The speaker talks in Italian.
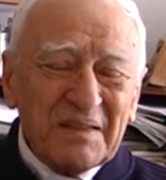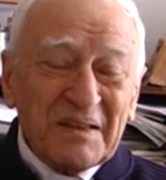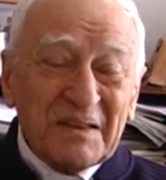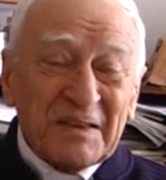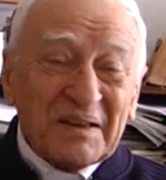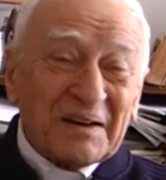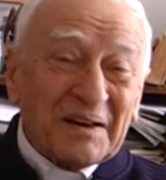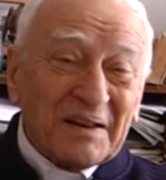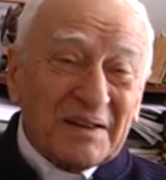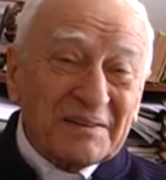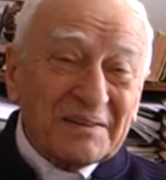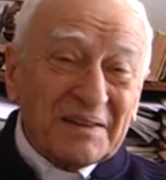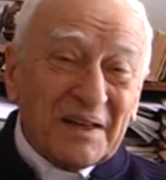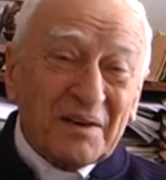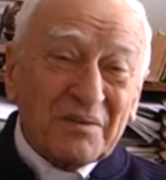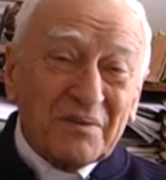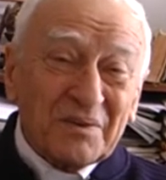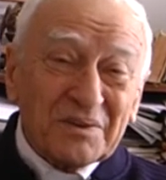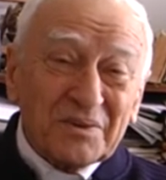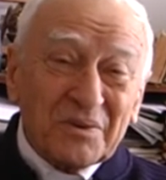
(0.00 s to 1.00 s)
In
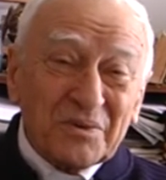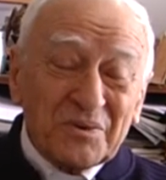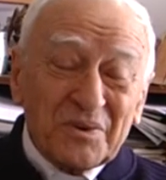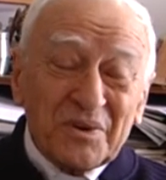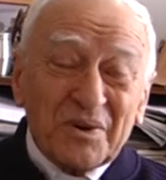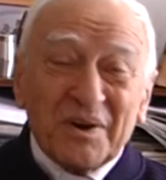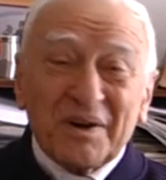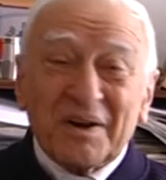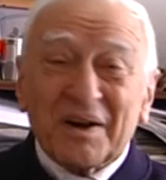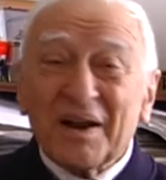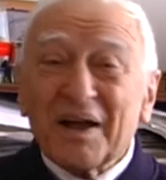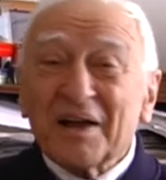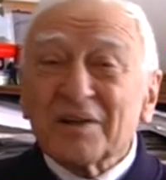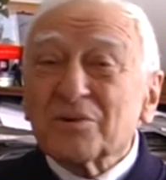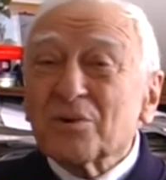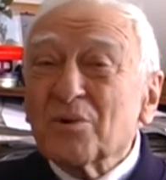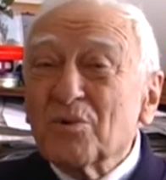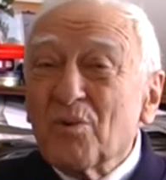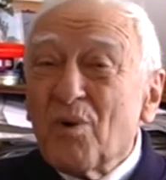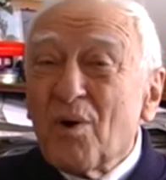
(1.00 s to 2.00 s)
realtà, quando Dio ha
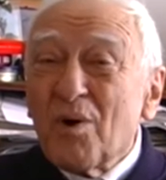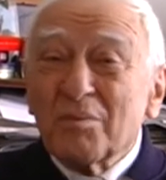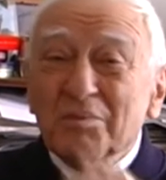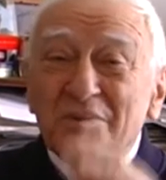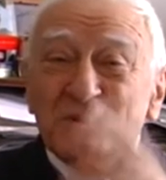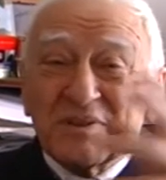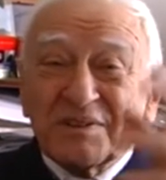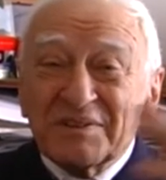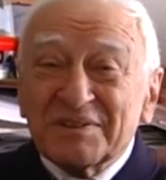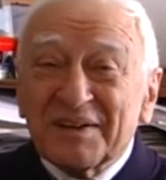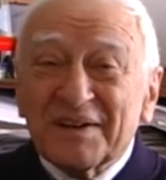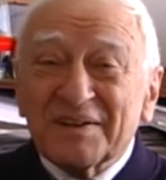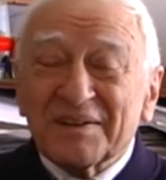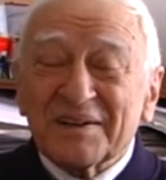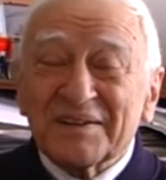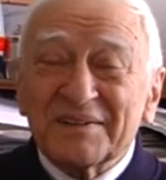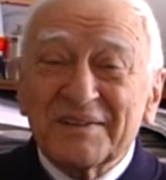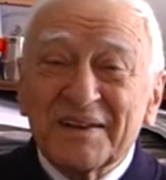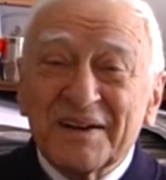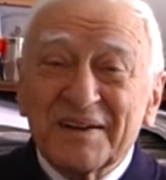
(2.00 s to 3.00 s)
creato l'uomo, dice
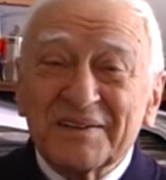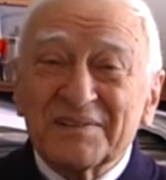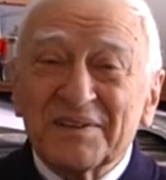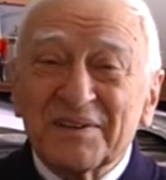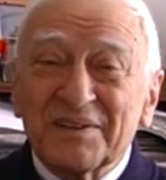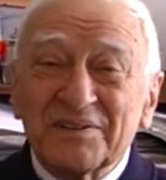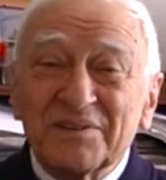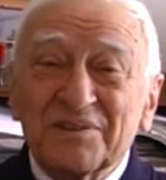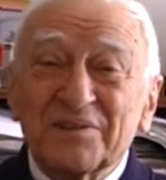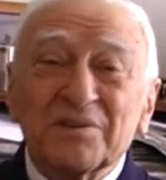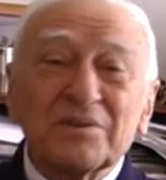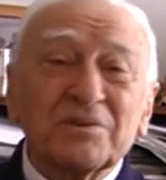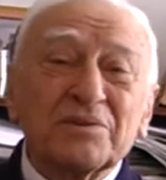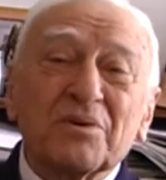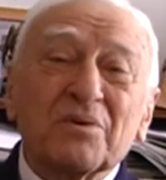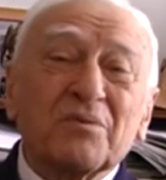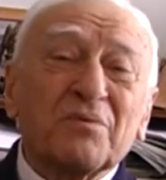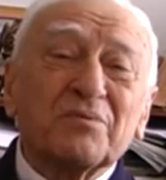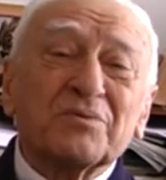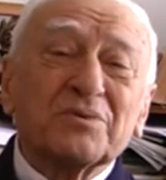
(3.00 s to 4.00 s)
anche nella Genesi,
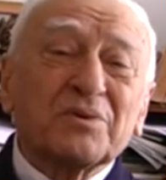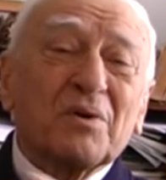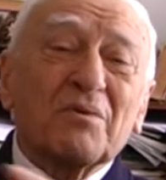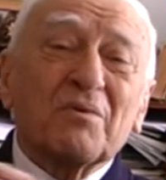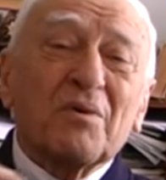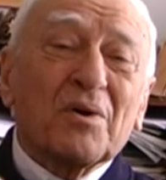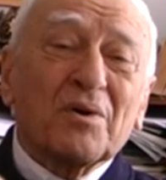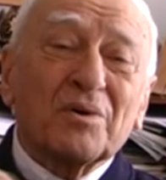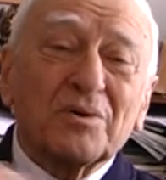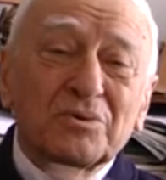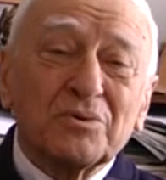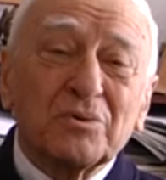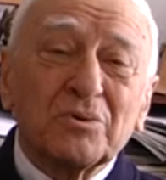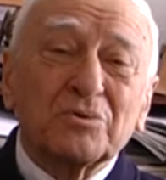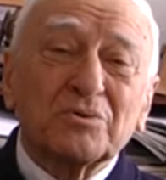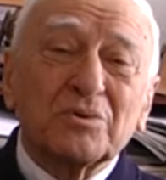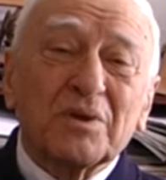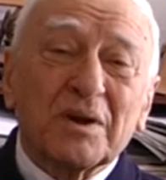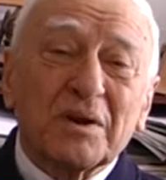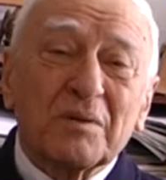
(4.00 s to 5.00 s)
trovò che
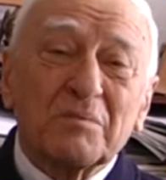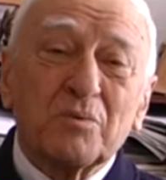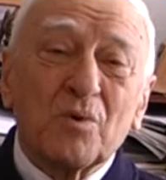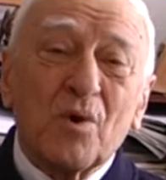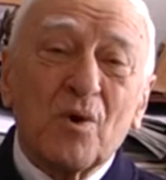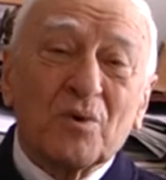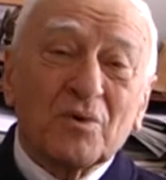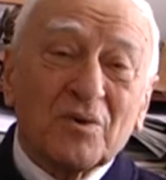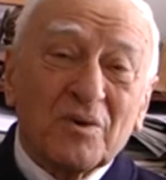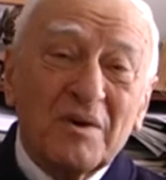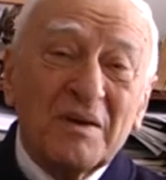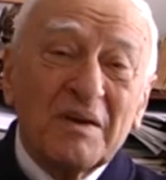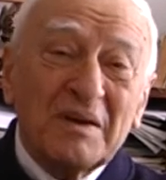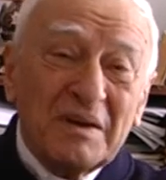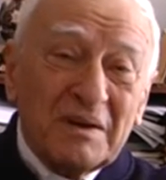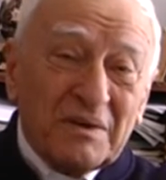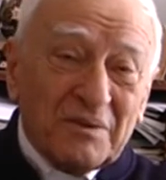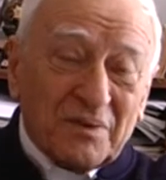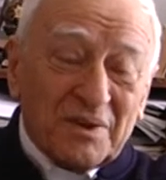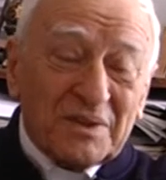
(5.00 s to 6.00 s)
tutto era buono
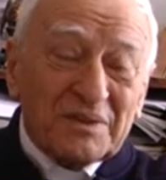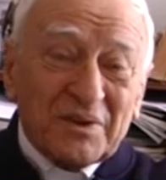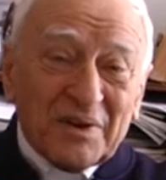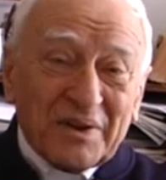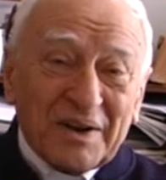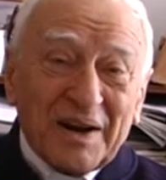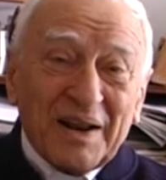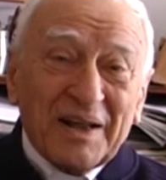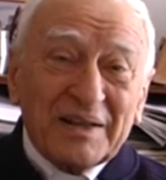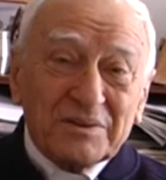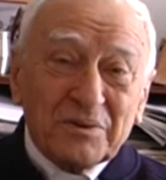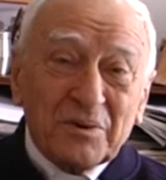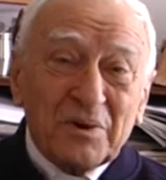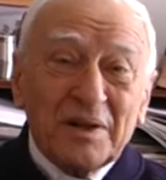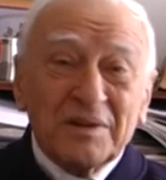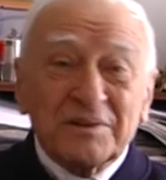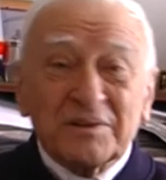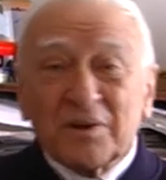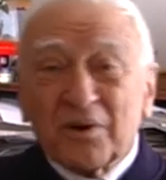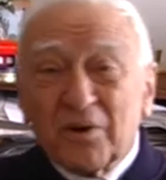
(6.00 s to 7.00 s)
quando ha creato le
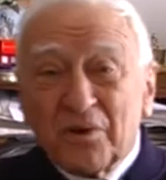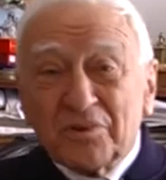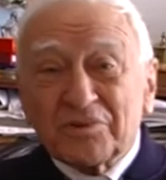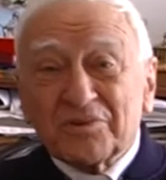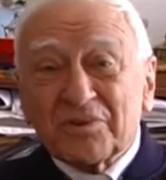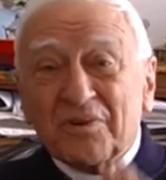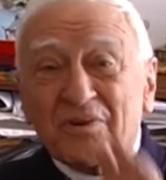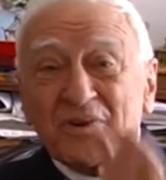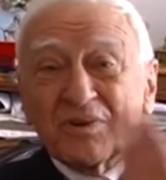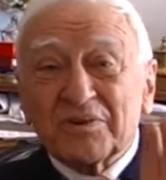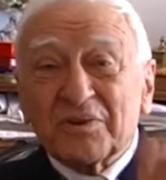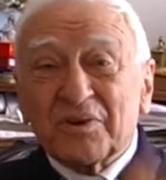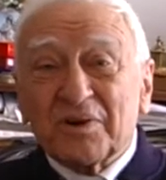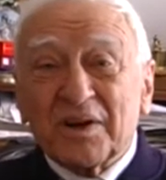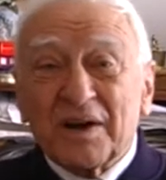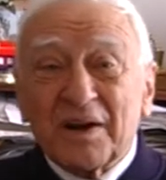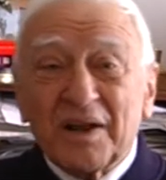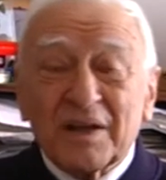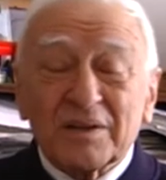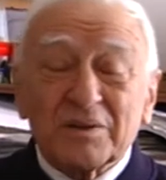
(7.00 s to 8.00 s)
altre cose, quando ha
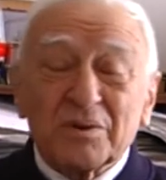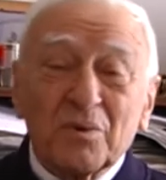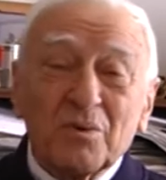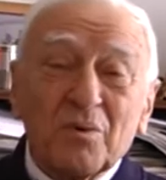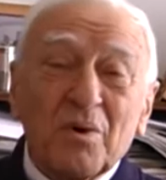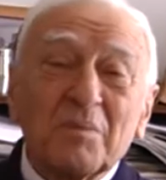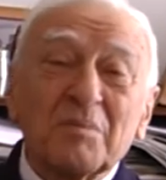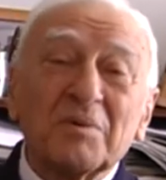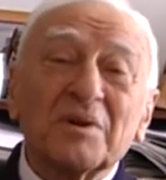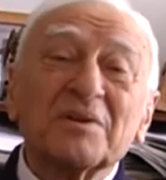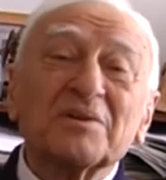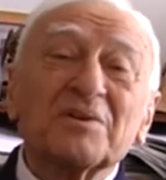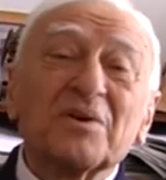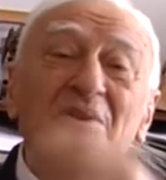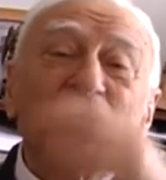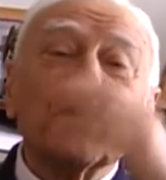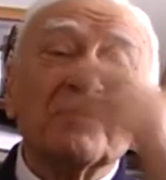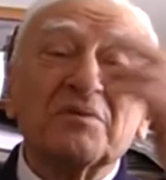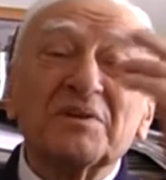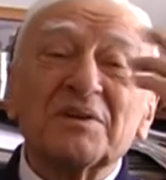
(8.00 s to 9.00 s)
creato l'uomo e la
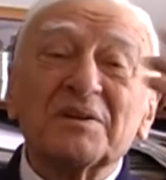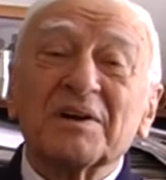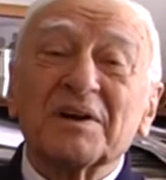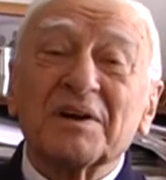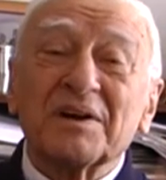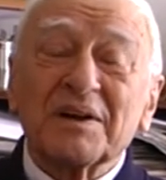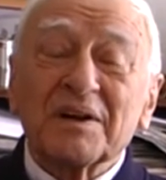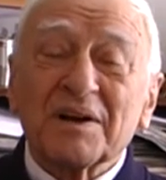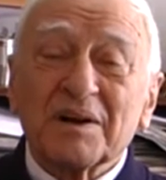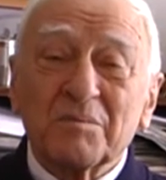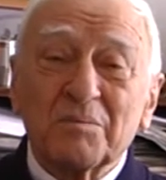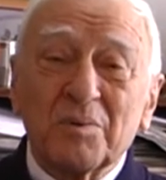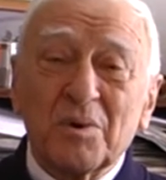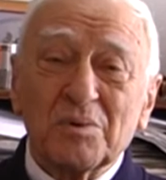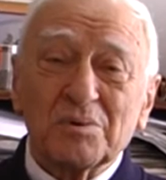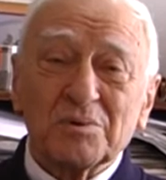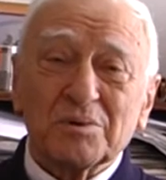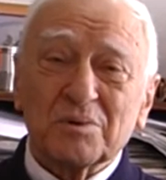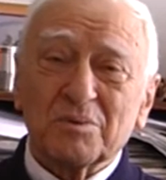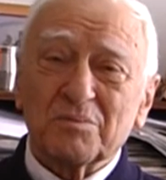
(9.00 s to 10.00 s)
donna, vide che era
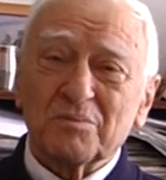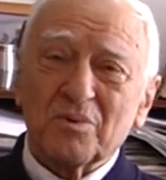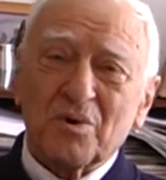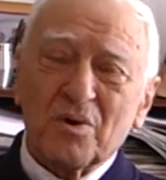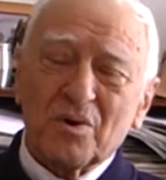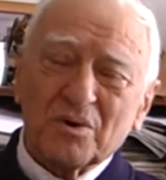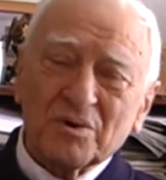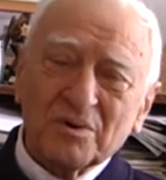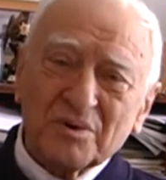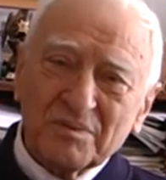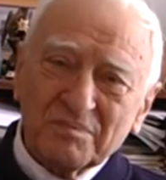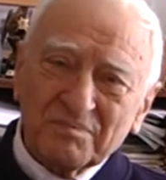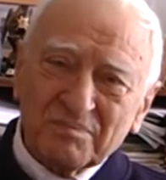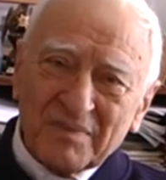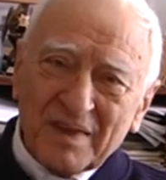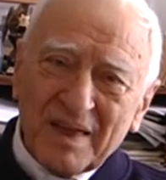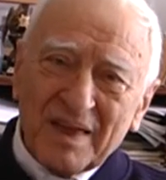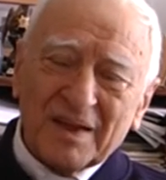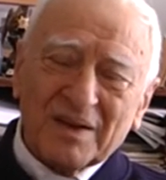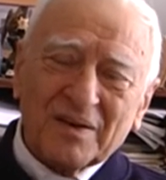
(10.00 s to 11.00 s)
molto buono.
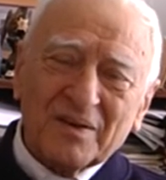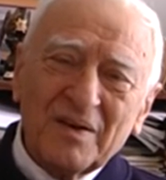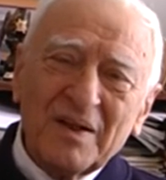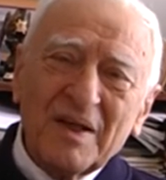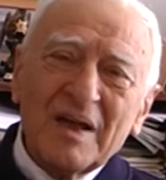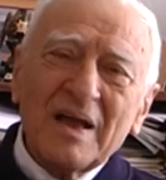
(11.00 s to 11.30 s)
Ecco.